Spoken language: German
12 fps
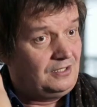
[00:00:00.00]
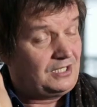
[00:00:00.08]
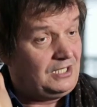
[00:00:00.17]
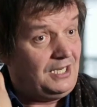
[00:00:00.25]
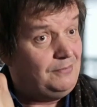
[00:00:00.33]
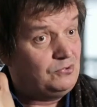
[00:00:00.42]

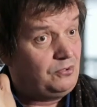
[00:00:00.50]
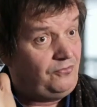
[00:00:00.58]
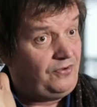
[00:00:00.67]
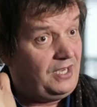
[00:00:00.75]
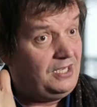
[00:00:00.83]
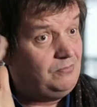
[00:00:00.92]
Claim to
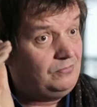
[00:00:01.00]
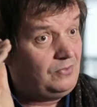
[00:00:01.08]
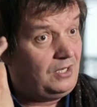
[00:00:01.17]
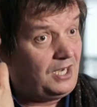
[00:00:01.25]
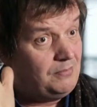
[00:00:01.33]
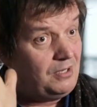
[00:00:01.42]
Fame,
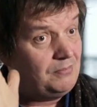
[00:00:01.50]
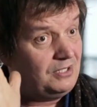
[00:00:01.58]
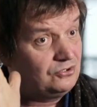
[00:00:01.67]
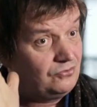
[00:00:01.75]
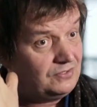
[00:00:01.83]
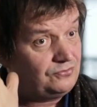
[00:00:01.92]
einmal
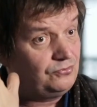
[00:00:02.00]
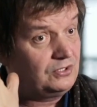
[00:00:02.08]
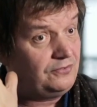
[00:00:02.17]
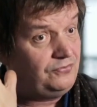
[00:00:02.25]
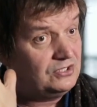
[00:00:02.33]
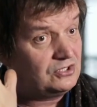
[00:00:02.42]
mal sowas
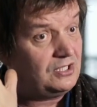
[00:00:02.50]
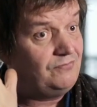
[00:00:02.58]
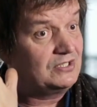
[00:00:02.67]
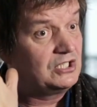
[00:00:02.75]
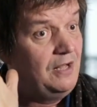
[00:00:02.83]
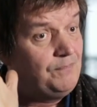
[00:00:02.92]
fotografiert zu
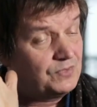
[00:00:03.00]
haben, was